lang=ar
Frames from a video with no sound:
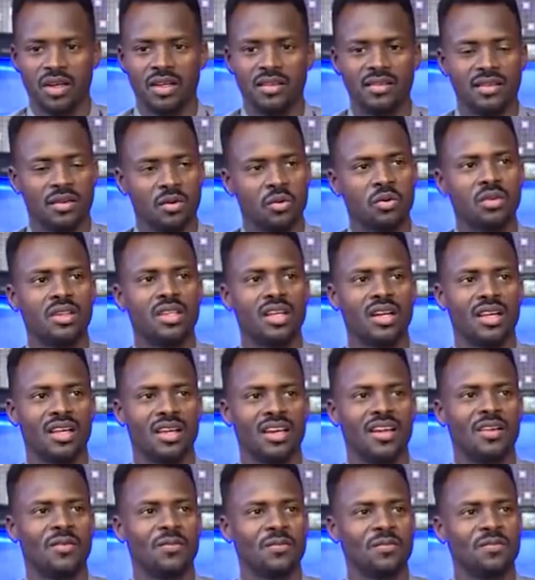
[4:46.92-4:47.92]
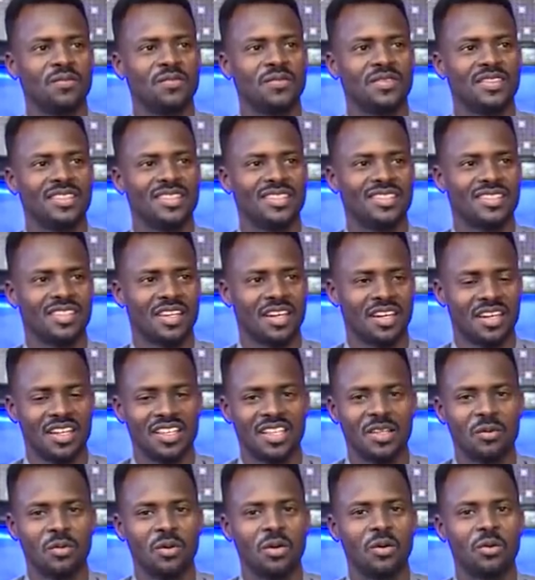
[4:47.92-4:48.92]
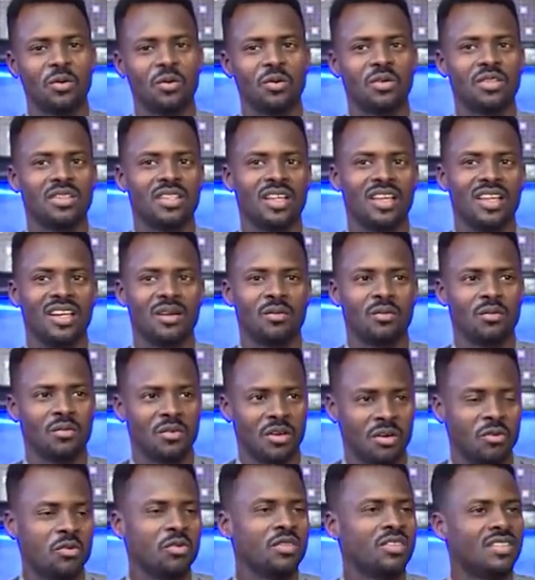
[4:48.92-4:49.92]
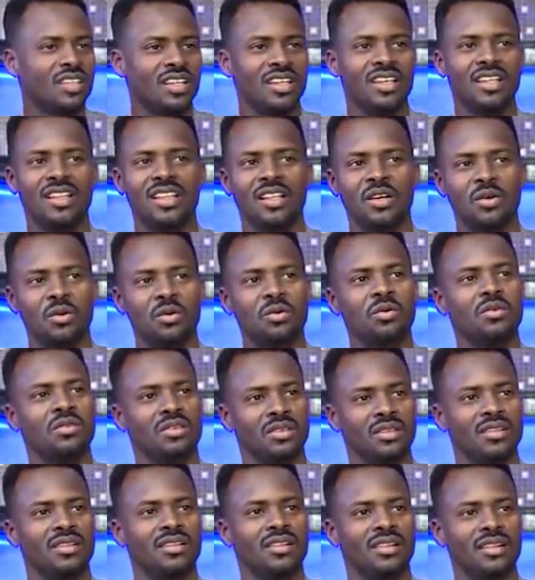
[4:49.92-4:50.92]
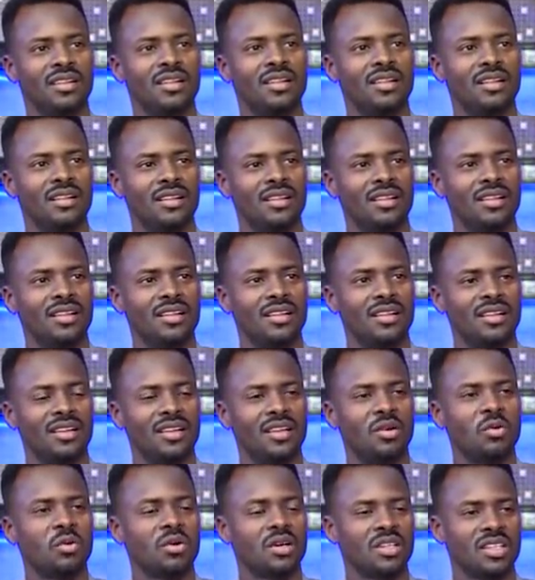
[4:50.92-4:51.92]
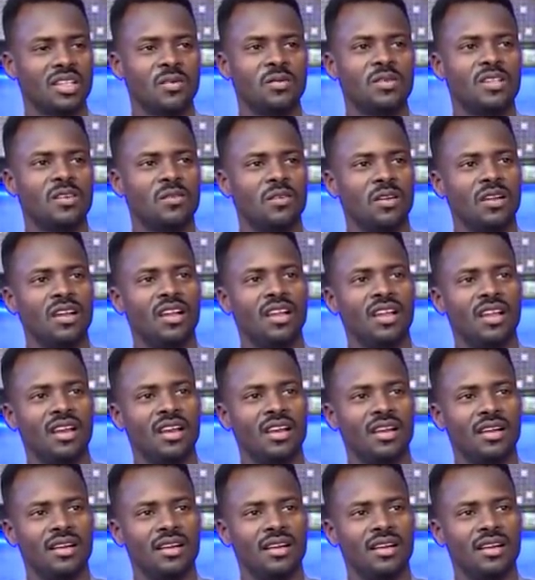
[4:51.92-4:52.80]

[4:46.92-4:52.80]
انا هسه قلت الكلام صرحت بيه وقلت انا بكون سعيد لو أه. لو ختمت في الهلال